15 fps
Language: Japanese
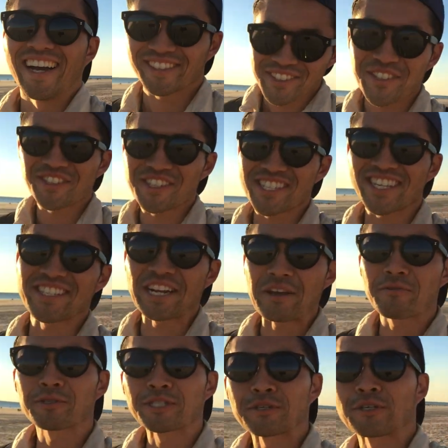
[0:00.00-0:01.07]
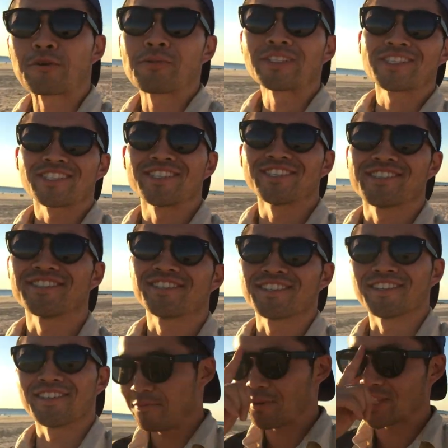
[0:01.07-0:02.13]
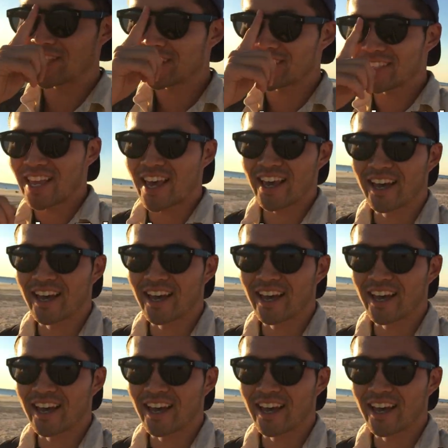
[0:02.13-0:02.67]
はい、こんにちは、さすらい坊主でございます。今ですね、